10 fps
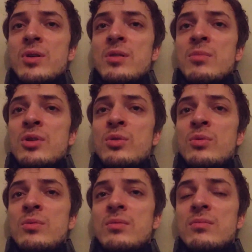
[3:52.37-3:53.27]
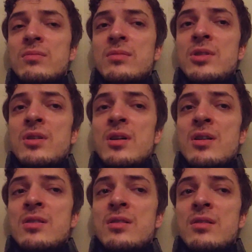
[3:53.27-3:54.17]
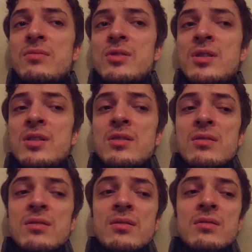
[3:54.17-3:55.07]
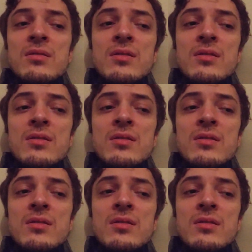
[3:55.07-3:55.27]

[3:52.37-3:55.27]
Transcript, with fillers: этом аду эта астра встретила